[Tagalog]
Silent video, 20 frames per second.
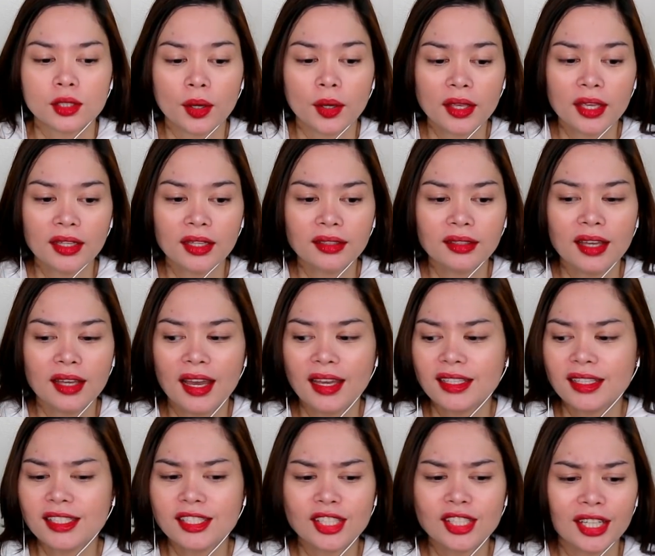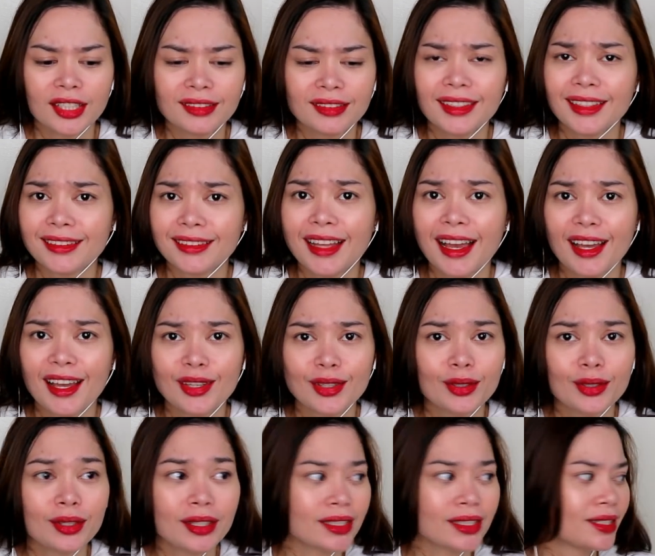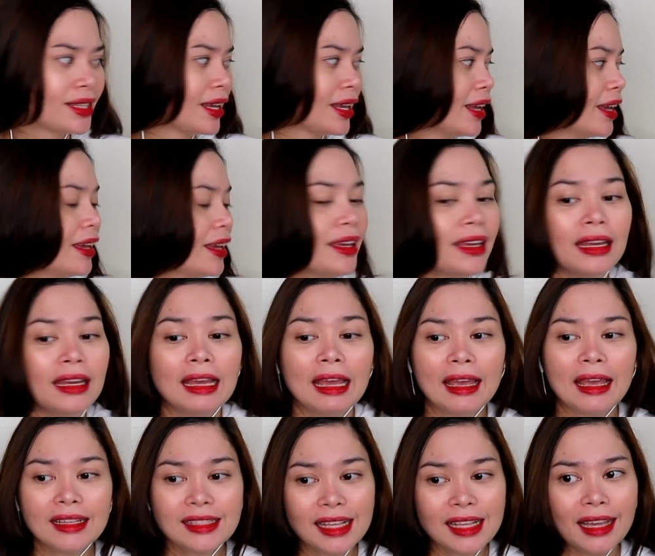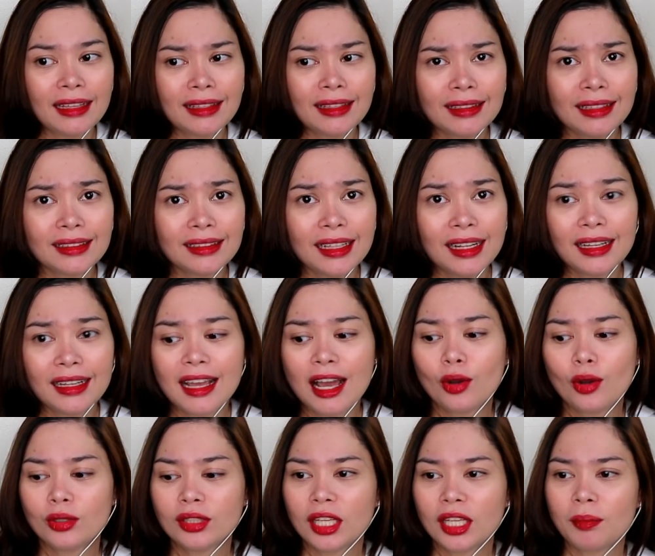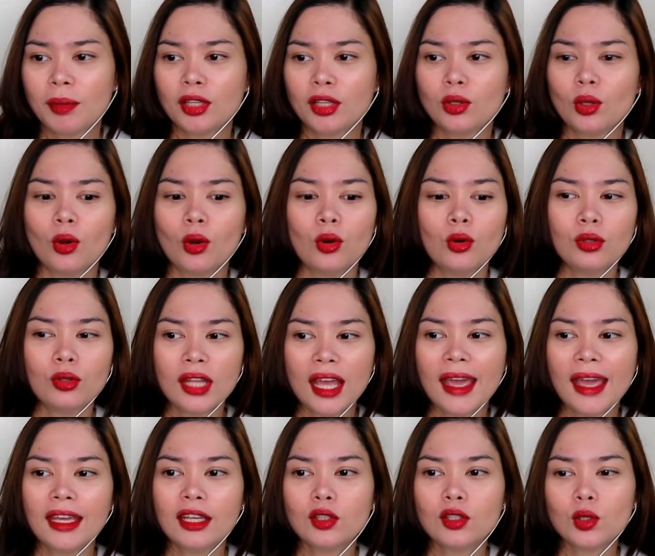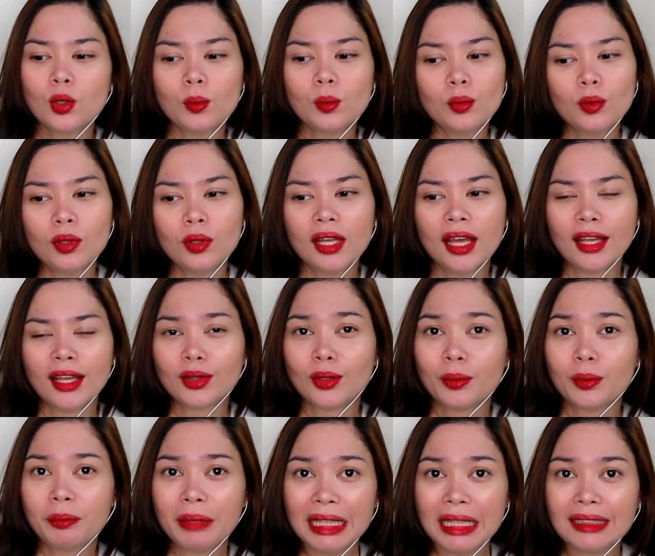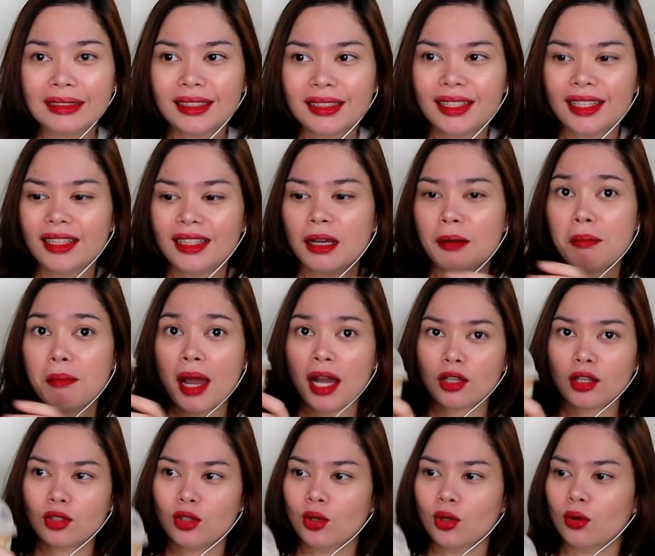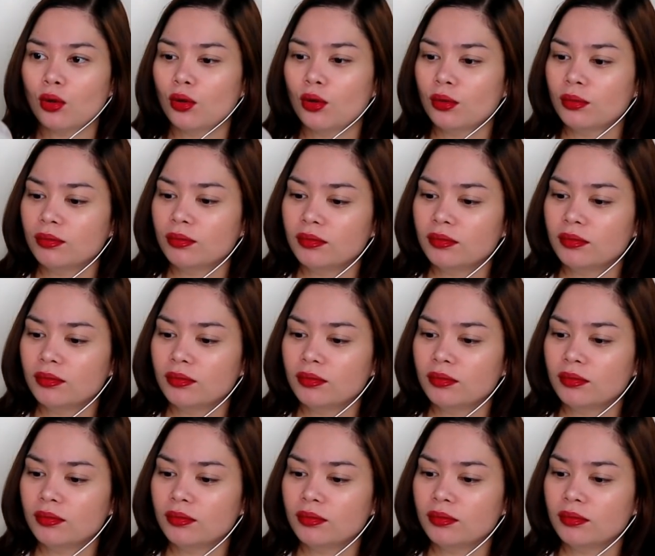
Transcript: so, ayan, guys, start na tayo kasi excited na talaga ako tikman to. Unahin ko muna itong milk tea ng McDo.